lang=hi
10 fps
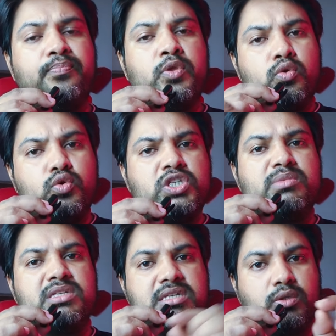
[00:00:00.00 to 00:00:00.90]
उसी में
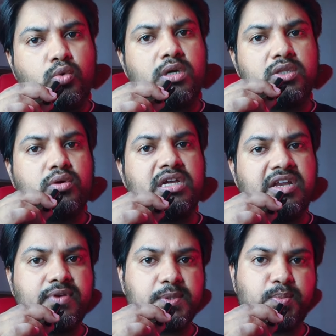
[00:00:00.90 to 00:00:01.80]
से थोड़ा थोड़ा
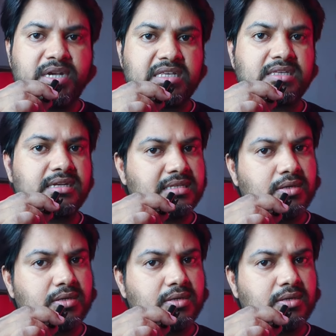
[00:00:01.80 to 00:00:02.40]
इन्वेस्टमेंट ऐसे रिस्क